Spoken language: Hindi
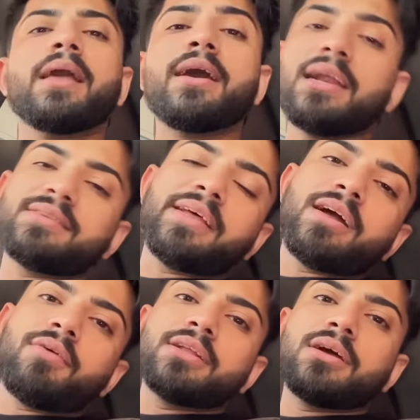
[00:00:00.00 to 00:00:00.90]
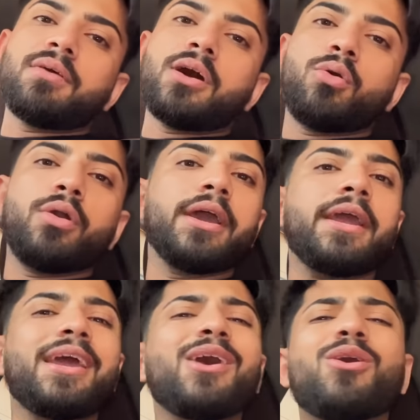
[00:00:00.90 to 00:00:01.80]
घर से रवा दवा हो गए
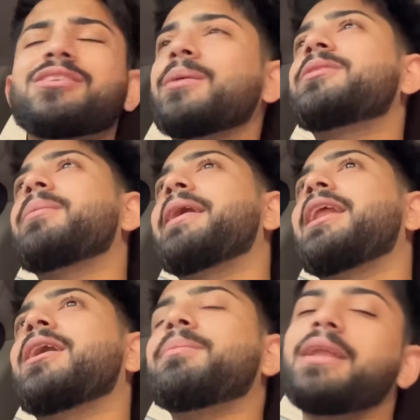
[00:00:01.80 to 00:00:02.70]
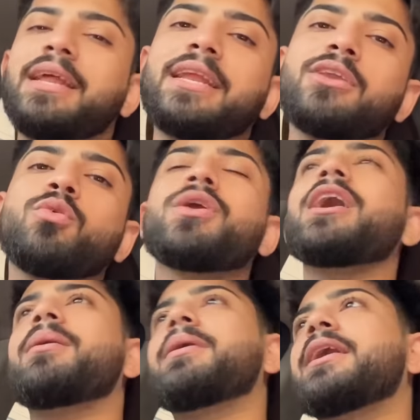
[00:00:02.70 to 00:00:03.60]
हैं और सबसे पहले हमने लेना है क्योंकि
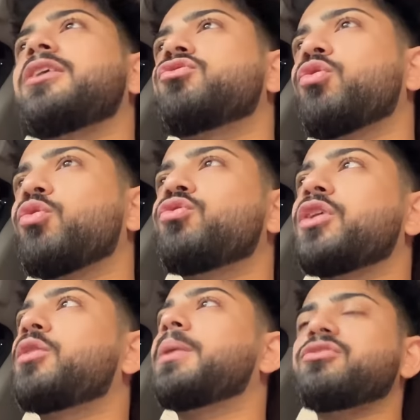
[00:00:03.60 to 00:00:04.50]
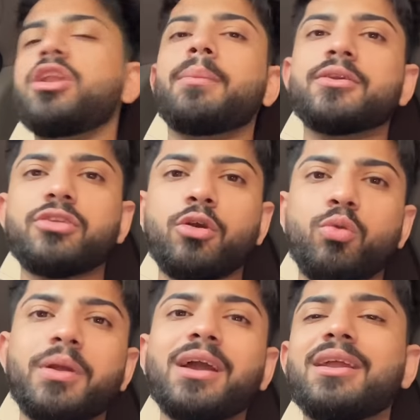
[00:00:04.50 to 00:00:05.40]
हमारे छोटू जो है माशाल्लाह माशाल्लाह
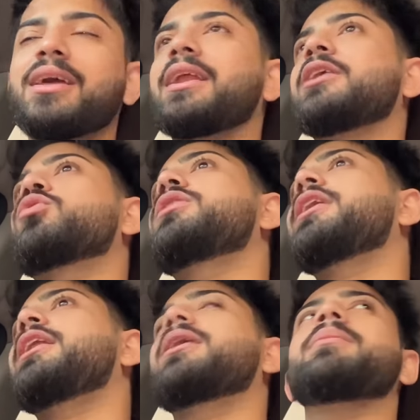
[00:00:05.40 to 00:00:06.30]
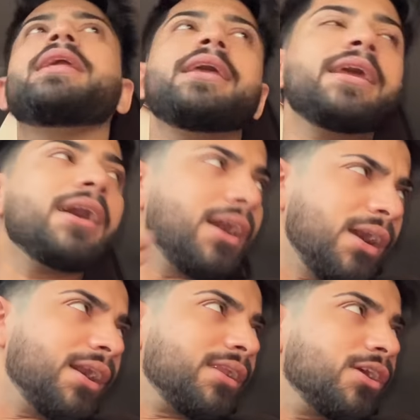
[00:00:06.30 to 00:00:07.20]
उम्र कर कर आए तो उनके लिए हम लेंगे
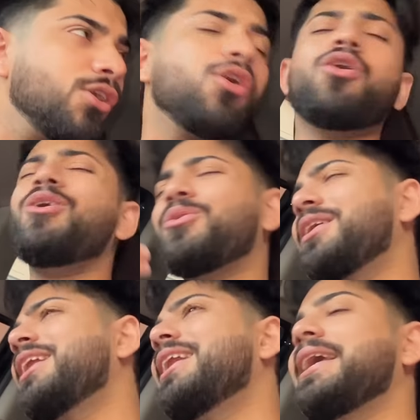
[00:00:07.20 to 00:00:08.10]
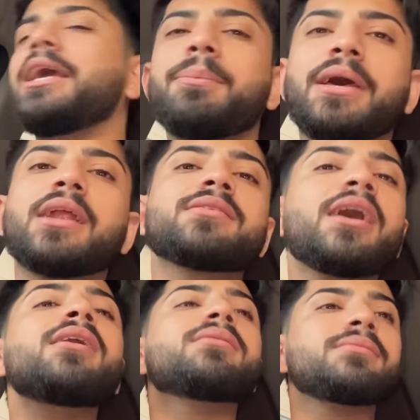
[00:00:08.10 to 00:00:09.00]
हार और उनके लिए लेंगे एक प्यारा
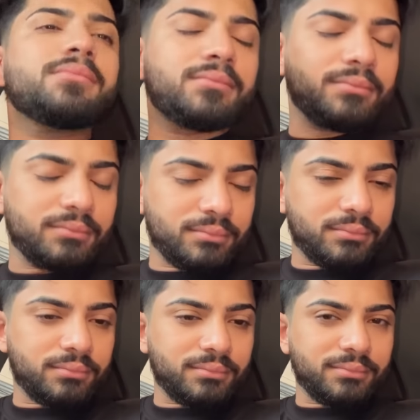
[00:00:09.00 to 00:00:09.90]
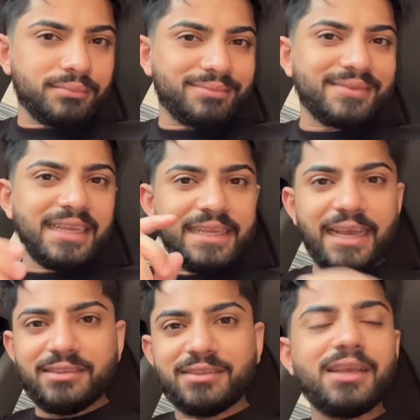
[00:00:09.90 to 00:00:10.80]
सा बुके
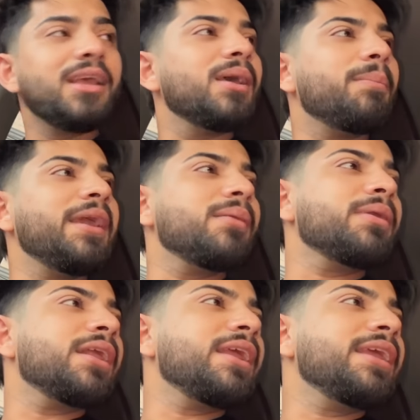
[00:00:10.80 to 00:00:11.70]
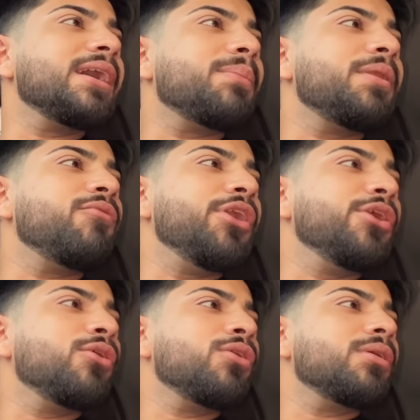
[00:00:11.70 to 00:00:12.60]
यस बेगम कर रही हैं अपनी
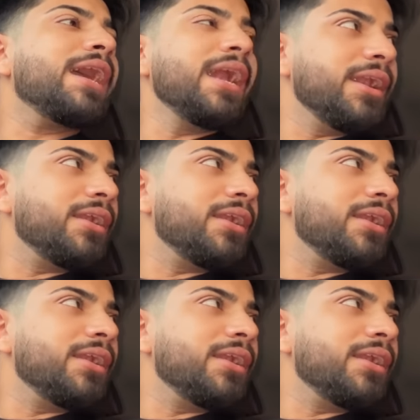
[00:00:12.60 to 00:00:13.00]
वीडियो एडिट